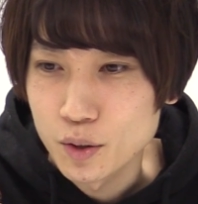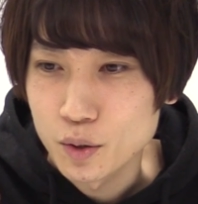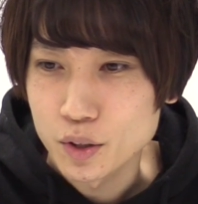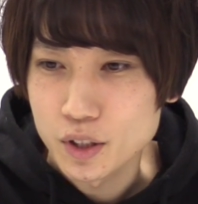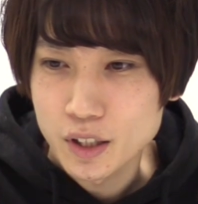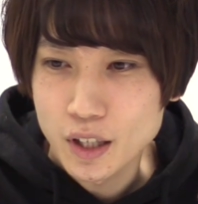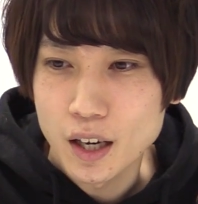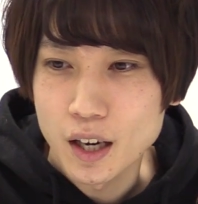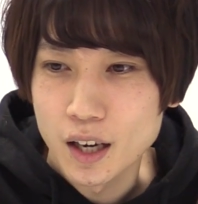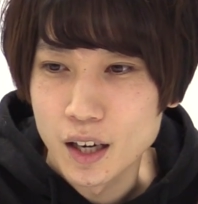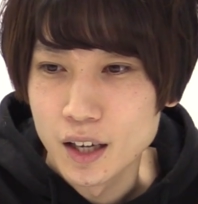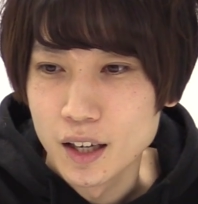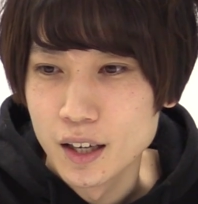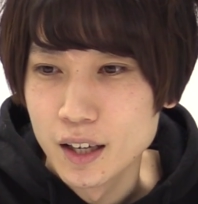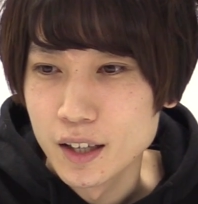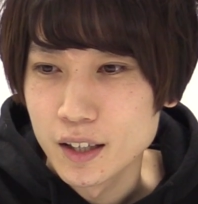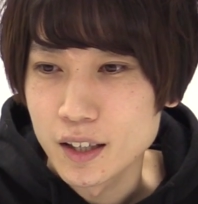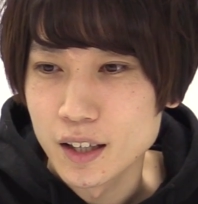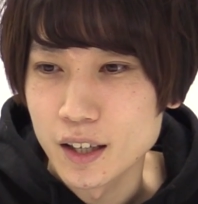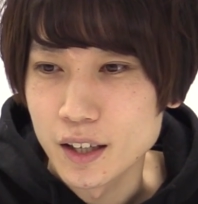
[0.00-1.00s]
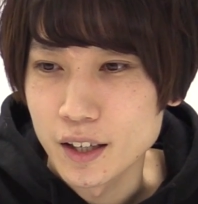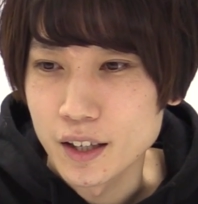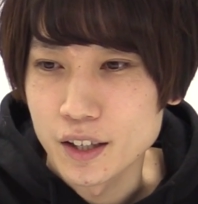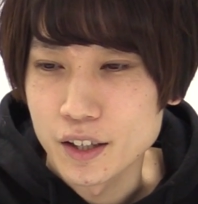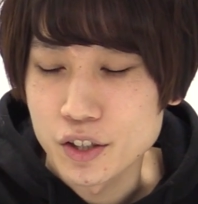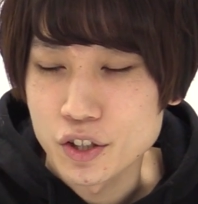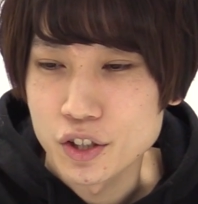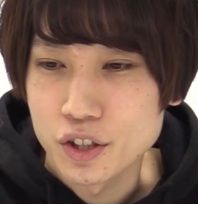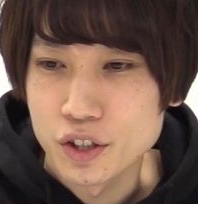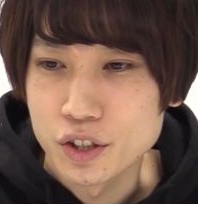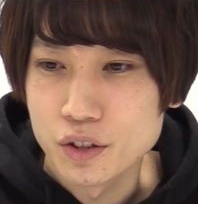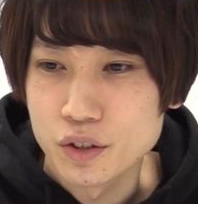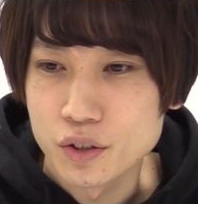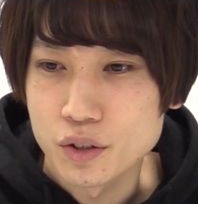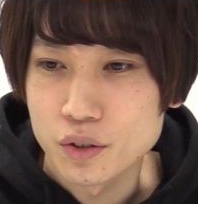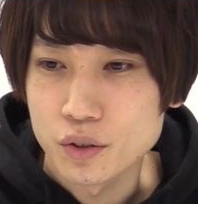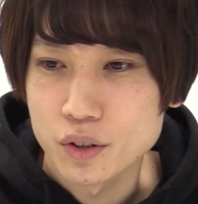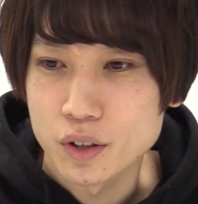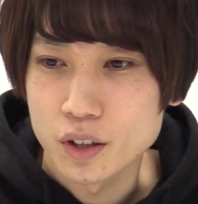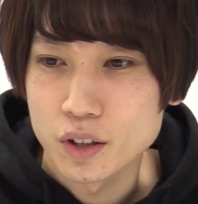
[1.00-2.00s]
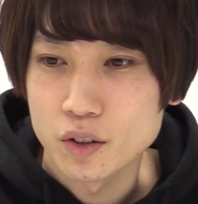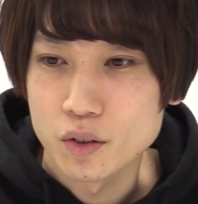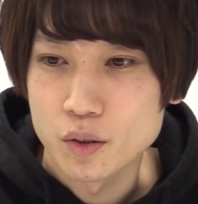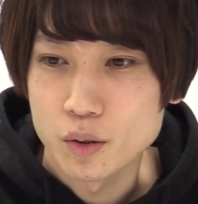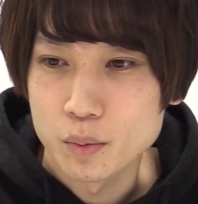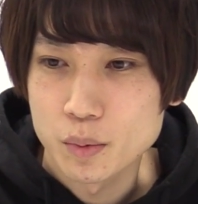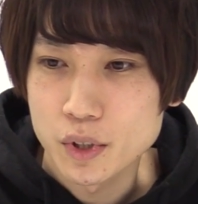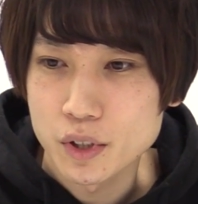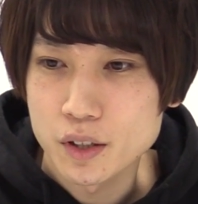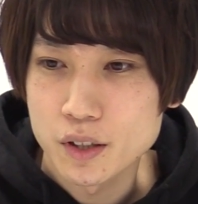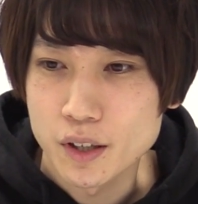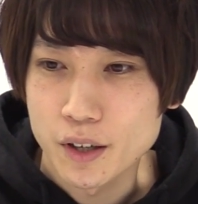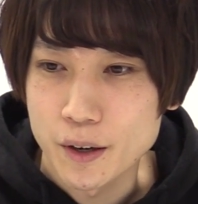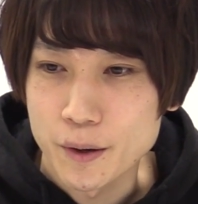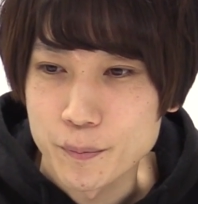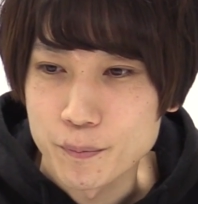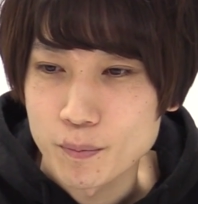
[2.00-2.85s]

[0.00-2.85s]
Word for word: こちらが、えー、新友情となっております。